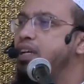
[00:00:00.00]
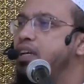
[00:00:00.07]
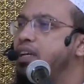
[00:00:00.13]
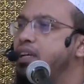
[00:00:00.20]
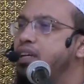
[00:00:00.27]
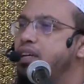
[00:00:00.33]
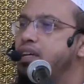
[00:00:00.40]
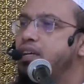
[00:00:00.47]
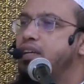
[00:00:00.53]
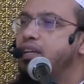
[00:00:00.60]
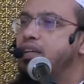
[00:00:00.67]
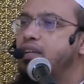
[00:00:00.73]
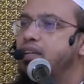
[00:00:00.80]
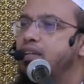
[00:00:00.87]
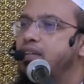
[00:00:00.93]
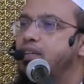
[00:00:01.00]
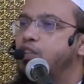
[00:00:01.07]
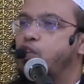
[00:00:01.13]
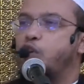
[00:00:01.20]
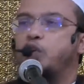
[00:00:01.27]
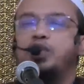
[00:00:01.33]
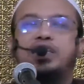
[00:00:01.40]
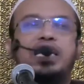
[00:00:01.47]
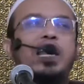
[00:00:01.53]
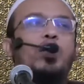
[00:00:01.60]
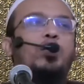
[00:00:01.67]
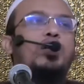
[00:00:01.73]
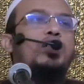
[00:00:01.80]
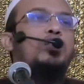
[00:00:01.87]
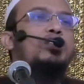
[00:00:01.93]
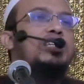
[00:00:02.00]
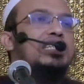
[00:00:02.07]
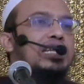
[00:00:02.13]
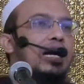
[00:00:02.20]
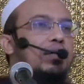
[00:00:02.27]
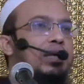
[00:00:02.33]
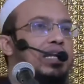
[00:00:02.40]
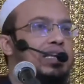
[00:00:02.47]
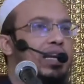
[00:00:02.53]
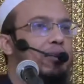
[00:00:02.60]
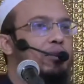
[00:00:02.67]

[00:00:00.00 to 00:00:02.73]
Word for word: কি তখন সে লোকটা ধরছে সাহাবিরা